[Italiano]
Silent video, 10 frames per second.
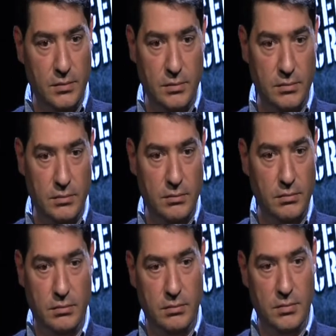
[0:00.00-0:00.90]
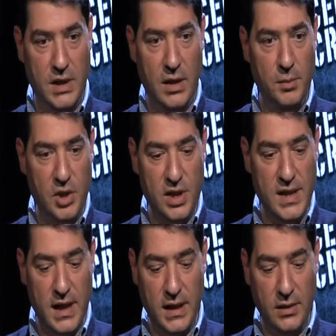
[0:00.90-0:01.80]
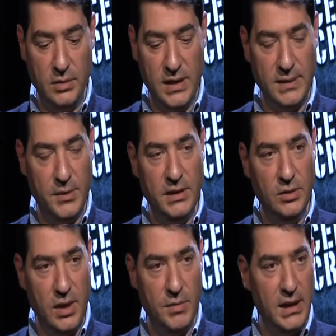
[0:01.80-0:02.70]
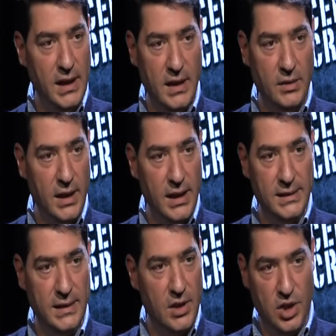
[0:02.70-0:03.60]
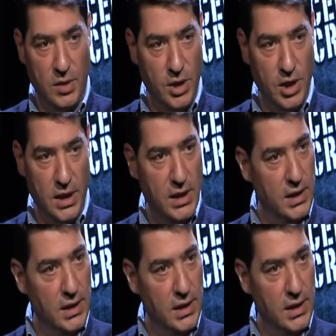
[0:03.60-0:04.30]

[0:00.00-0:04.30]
mm, tengo a precisare che un trasmettitore ambientale, una classica cimice,